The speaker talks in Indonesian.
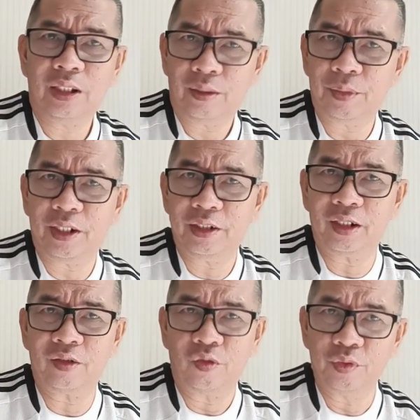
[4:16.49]

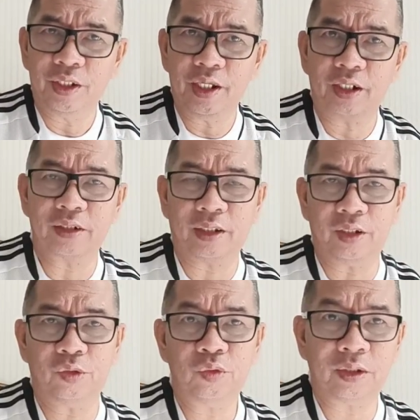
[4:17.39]
manager of the year saat
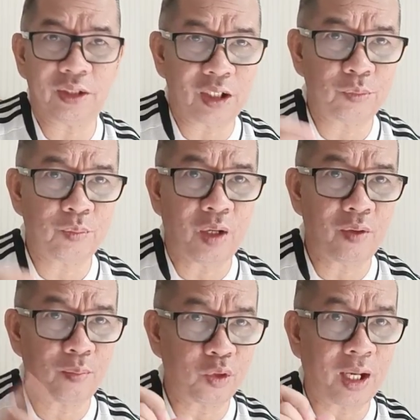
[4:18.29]
itu ketika
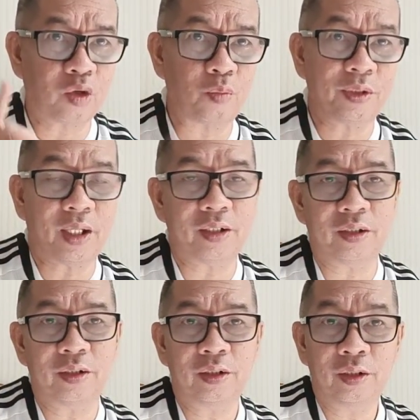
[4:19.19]
membawa Monaco
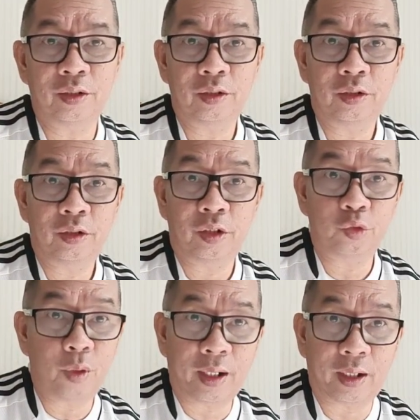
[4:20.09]
menjadi
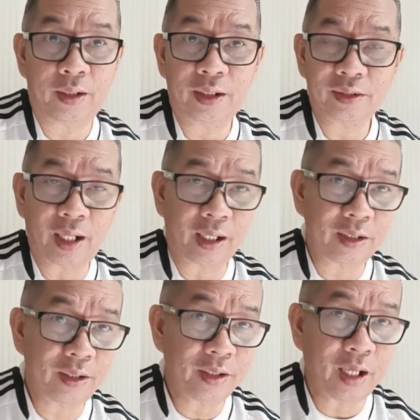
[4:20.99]
juara dan
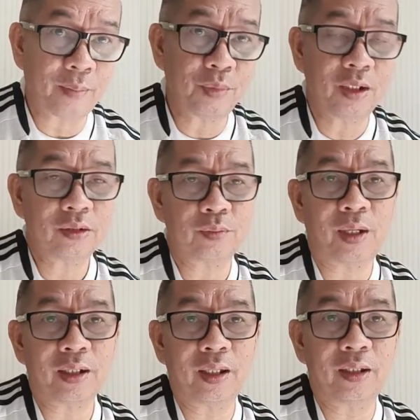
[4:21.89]
sekarang dia diambil
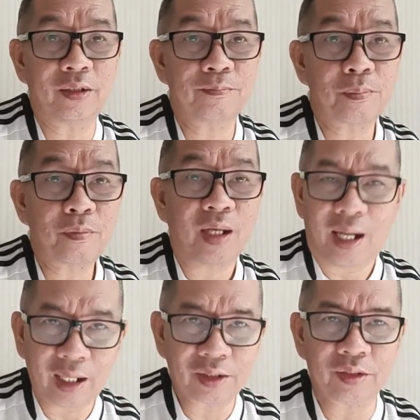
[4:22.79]
sebagai
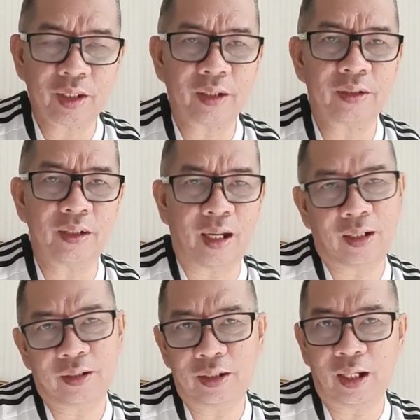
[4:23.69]
arsitek di
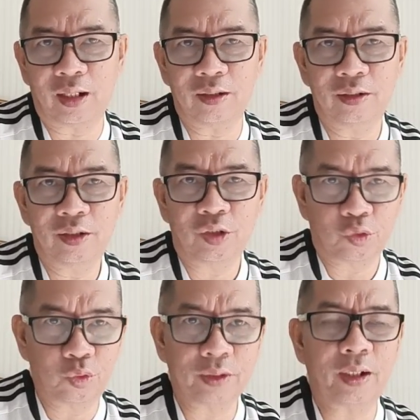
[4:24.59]
Al Hilal
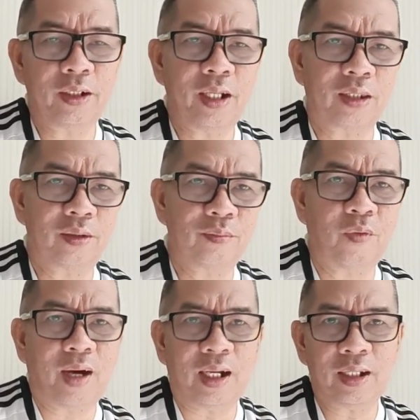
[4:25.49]
sudah terlihat
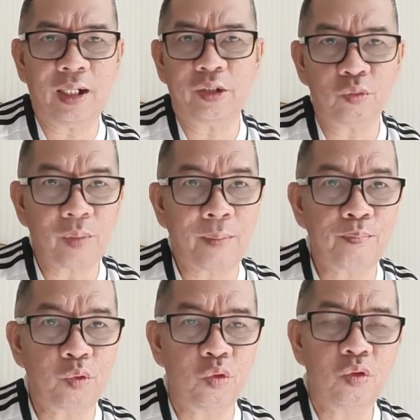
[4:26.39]
bahwa Al Hilal itu
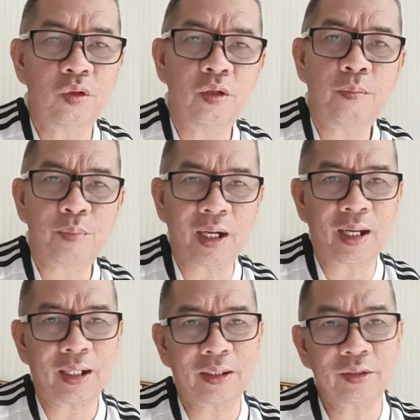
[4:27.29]
mampu
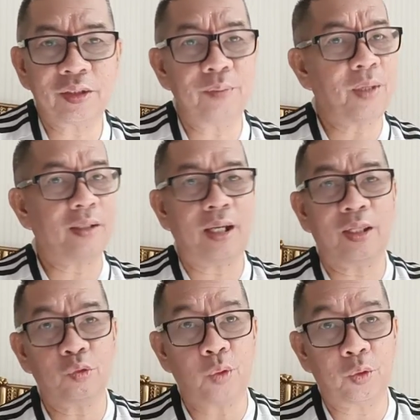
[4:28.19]
mengalahkan tim
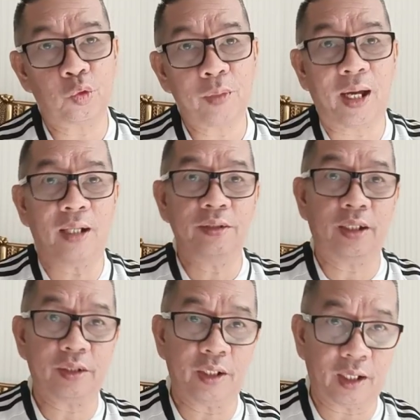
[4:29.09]
andalan tuan rumah Al
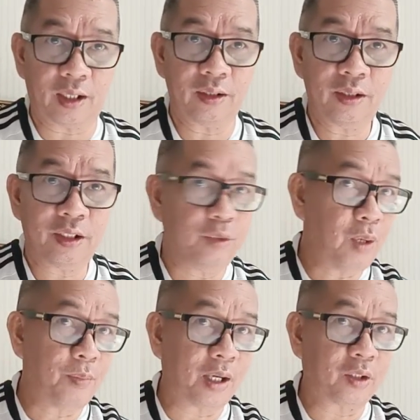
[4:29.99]
Jazeera di
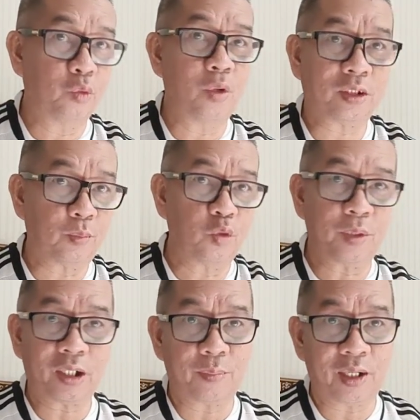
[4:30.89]
babak kedua sebelum
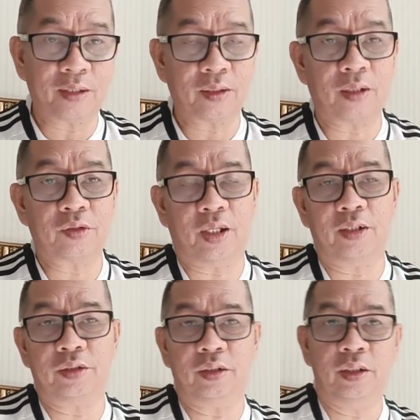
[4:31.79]
mereka menantang
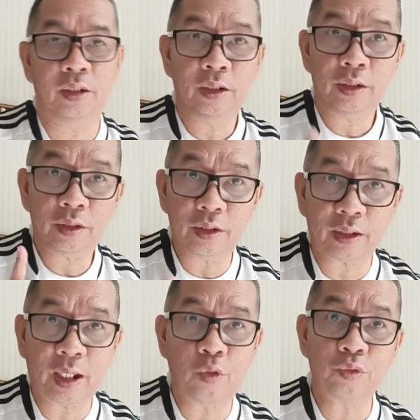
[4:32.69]
Chelsea. Tidak
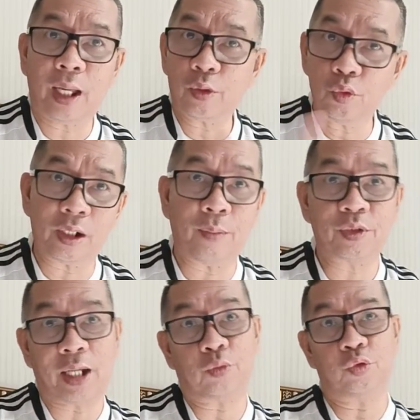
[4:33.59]
tanggung-tanggung
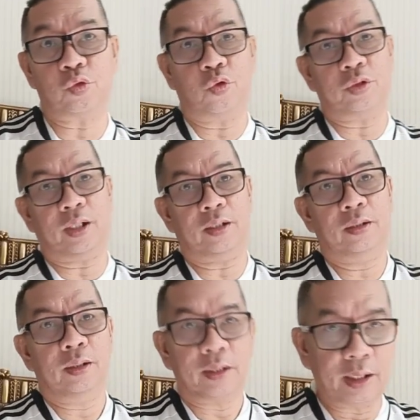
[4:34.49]
6-1 skornya.
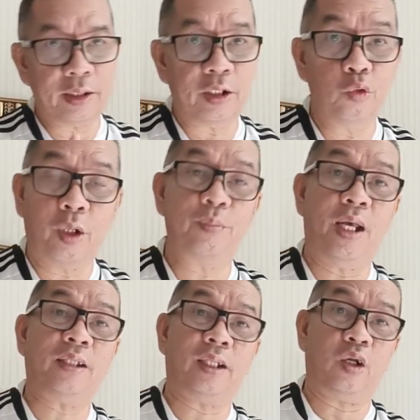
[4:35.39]
Kan ini luar
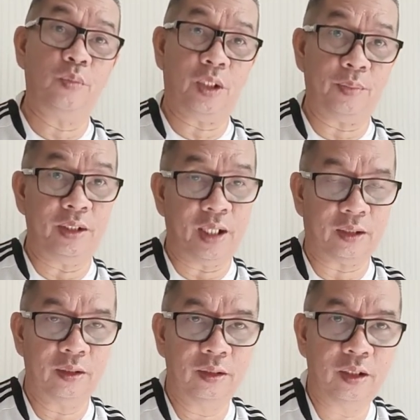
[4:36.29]
biasa kalau bisa melihat
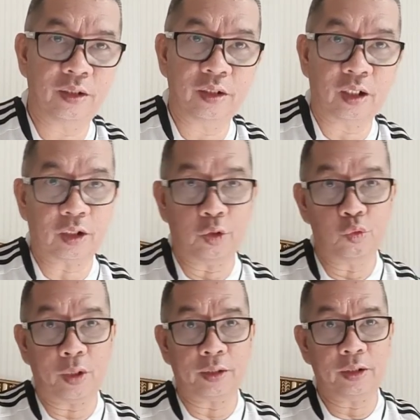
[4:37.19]
dengan
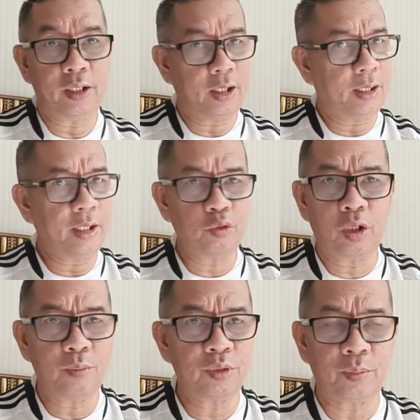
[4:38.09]
kedudukan. Tidak ada
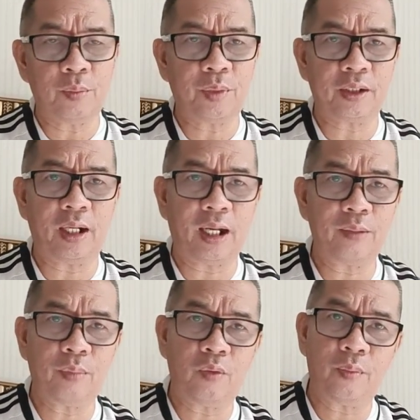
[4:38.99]
juga yang bisa
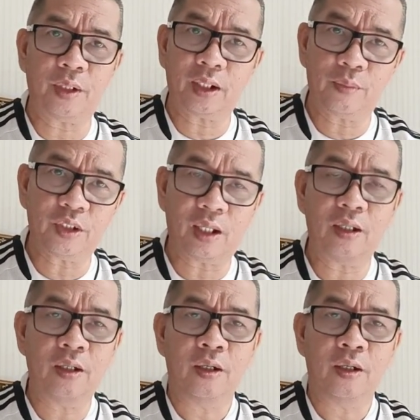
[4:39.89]
memperkirakan bahwa mereka bisa